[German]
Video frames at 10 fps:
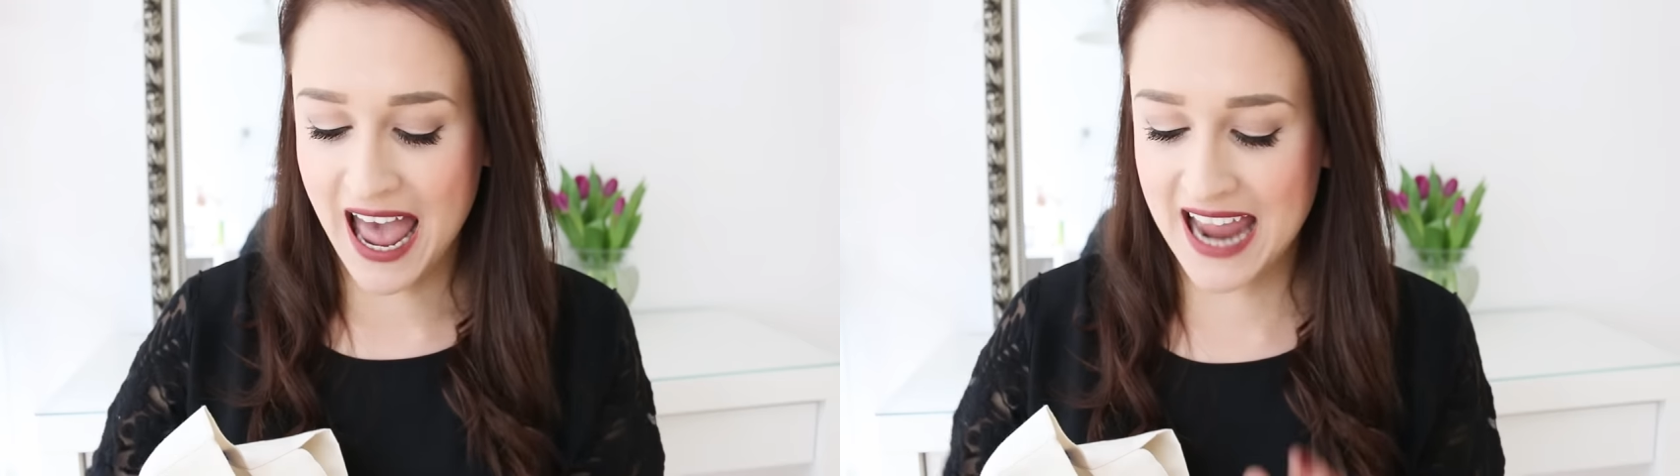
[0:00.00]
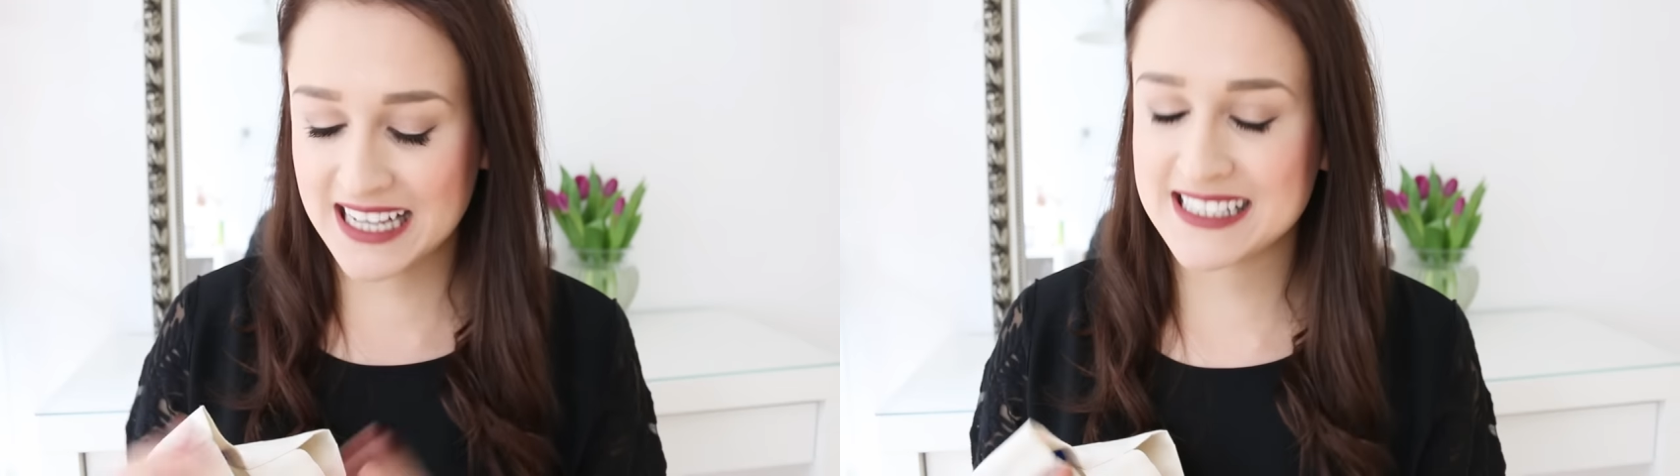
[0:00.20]

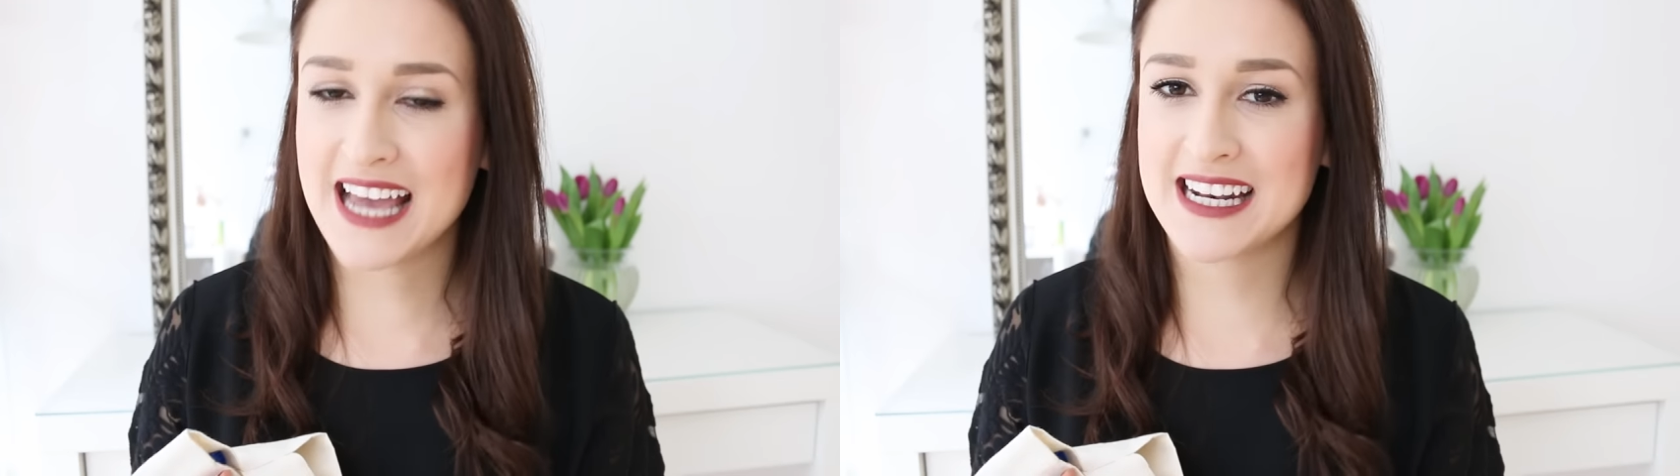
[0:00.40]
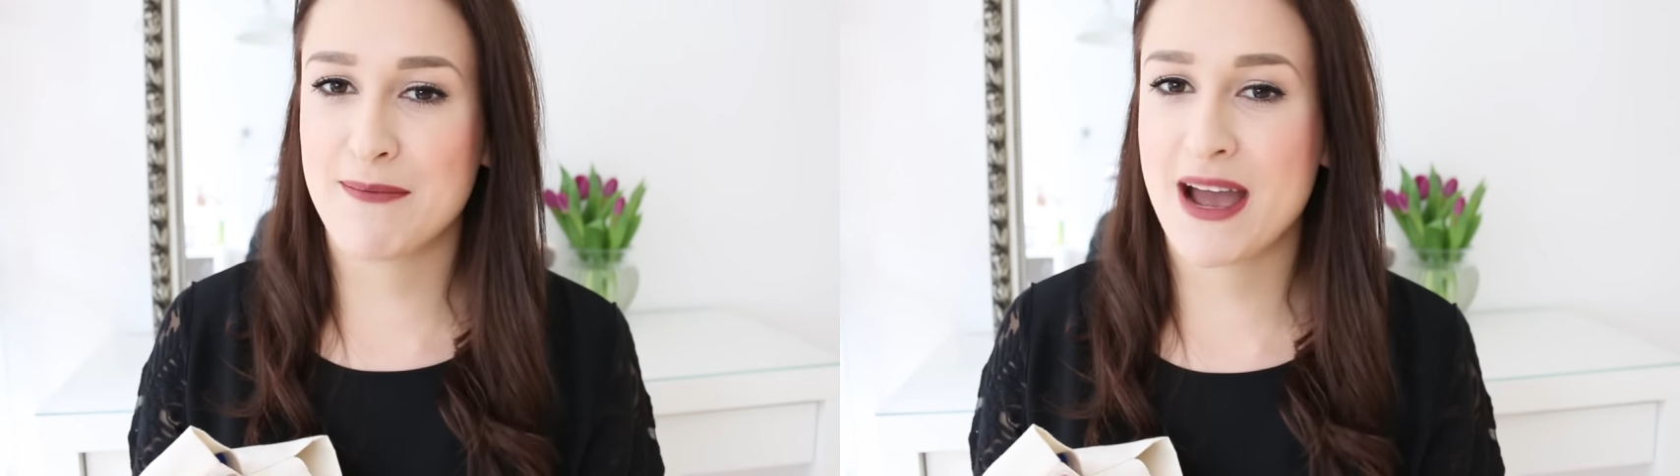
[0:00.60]
einige
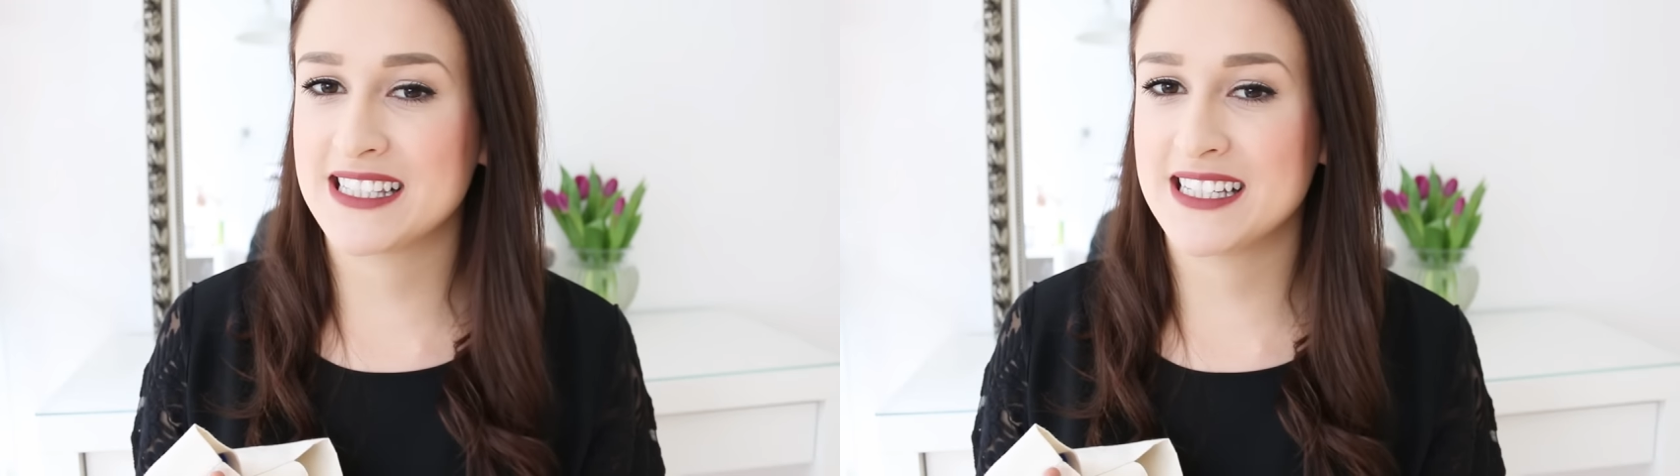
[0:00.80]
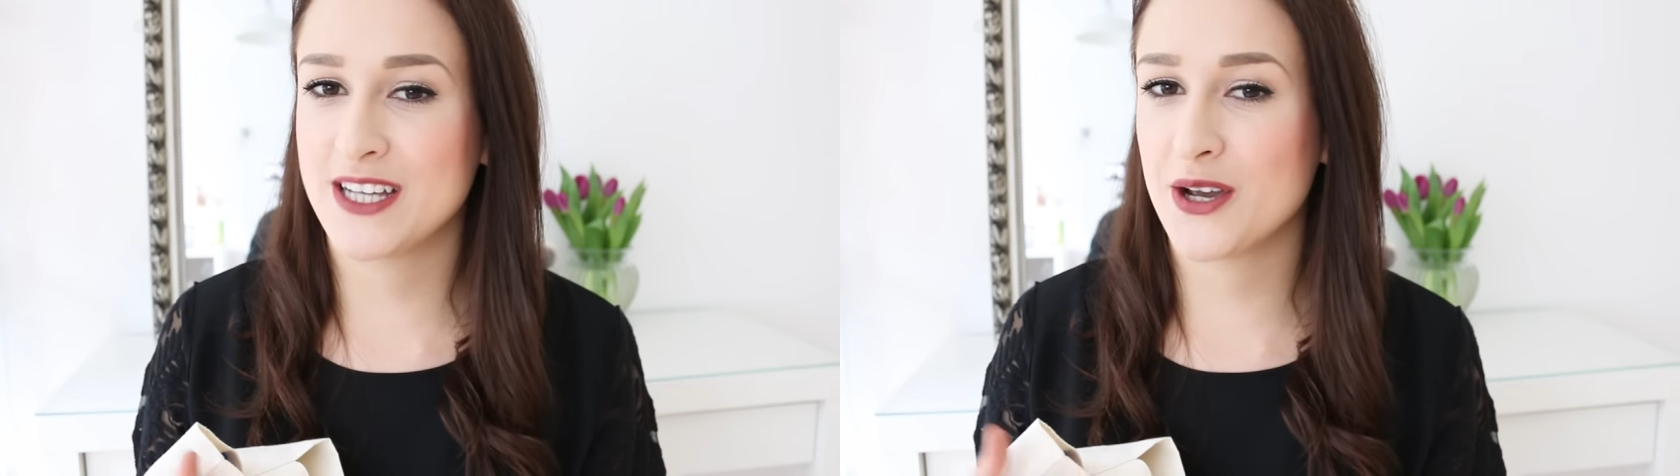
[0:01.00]
Sachen dabei
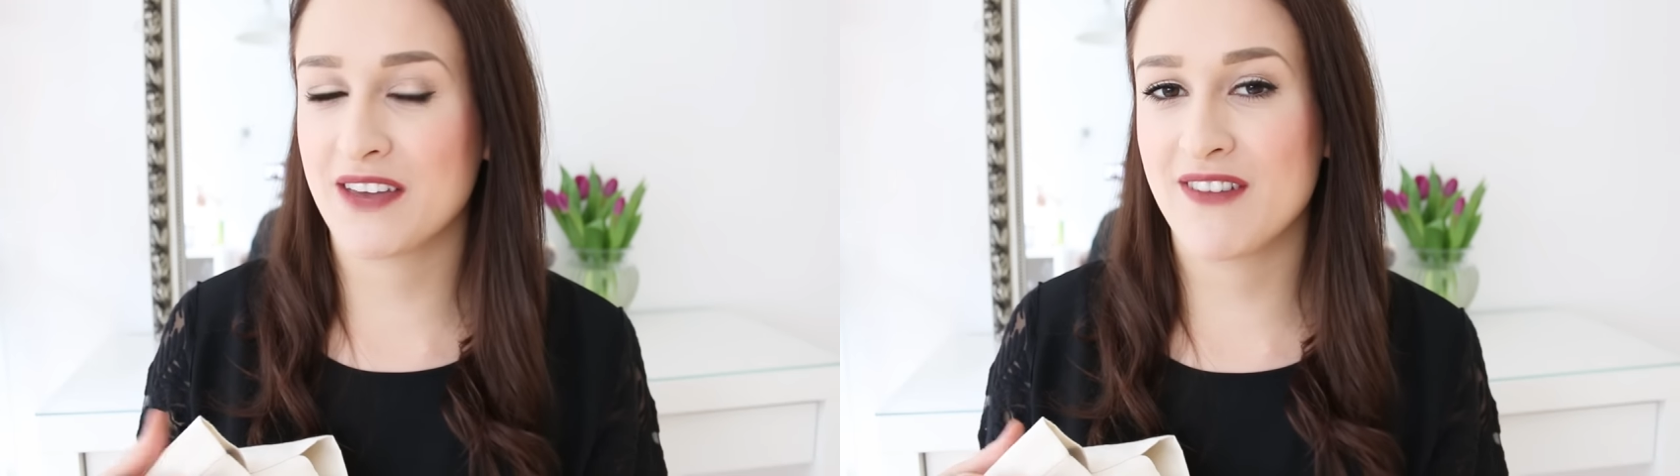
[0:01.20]
sind, die euch